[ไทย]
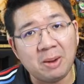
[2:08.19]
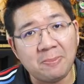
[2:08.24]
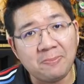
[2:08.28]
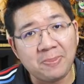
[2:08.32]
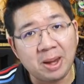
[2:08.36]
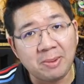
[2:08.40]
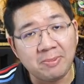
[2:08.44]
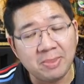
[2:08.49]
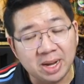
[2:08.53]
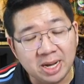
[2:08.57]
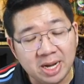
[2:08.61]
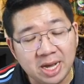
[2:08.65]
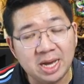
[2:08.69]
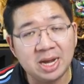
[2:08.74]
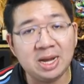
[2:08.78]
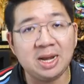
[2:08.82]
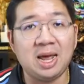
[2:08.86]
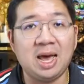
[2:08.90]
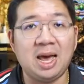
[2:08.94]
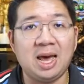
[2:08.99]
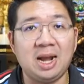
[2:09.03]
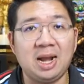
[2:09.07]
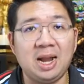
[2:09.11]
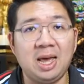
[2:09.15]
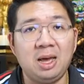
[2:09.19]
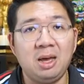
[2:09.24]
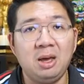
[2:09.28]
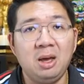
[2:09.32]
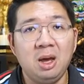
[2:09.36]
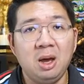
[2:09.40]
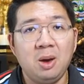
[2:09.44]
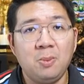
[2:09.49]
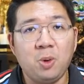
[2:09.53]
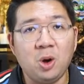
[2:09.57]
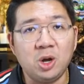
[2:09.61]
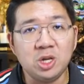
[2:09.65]
งมันเป็นมาเนิ่นนานแล้ว
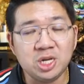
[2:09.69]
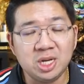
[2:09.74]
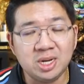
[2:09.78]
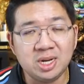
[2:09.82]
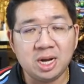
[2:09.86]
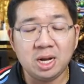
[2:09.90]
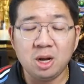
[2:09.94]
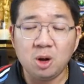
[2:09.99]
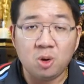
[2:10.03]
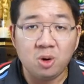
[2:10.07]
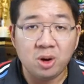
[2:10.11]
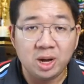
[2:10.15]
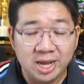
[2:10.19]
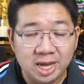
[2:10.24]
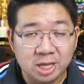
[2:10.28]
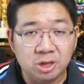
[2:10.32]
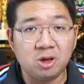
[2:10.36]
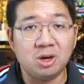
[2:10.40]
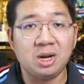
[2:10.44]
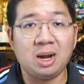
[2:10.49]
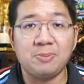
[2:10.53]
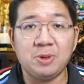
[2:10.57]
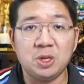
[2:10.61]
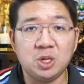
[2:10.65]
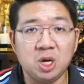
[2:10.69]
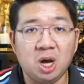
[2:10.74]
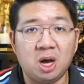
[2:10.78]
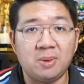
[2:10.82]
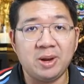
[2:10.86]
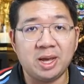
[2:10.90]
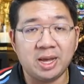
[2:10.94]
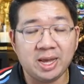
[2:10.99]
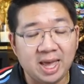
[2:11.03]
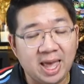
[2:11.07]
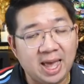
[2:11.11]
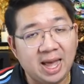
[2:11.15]
เพราะฉะนั้นโรงเรียนต้องรับผิดชอบ
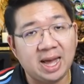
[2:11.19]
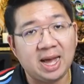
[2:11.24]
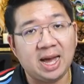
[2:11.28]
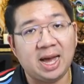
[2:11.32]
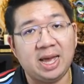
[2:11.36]
และแก้